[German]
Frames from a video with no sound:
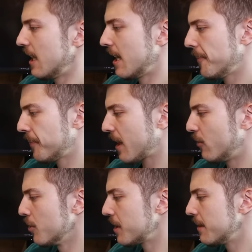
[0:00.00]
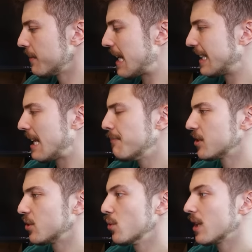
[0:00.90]
Ähm, und im
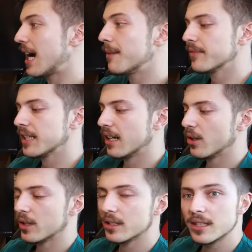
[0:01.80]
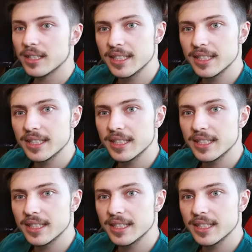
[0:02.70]
selben Zug haben wir auch